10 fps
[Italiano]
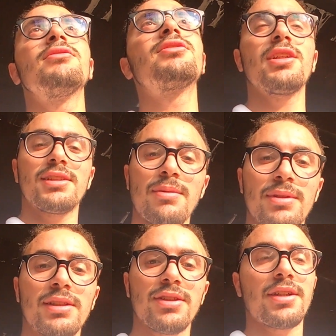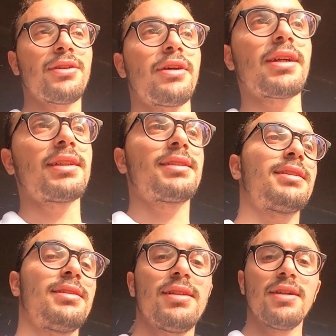ce ne stiamo andando anche noi ragazzi
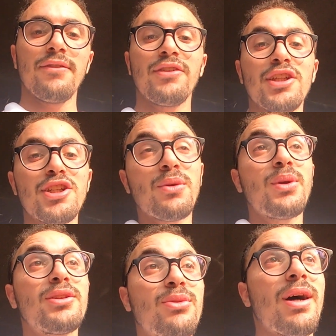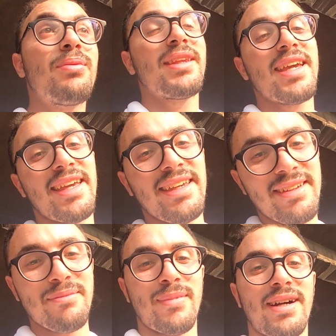finisce qui il Turam Day
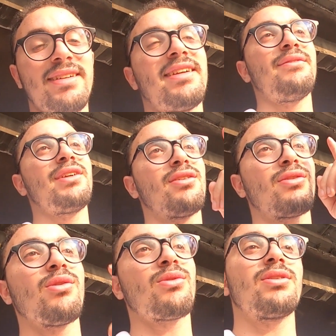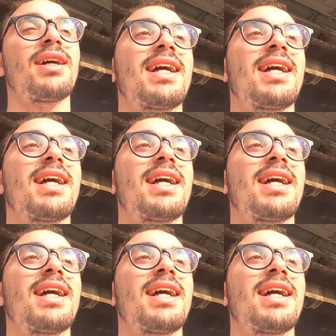ma il video lo concludo a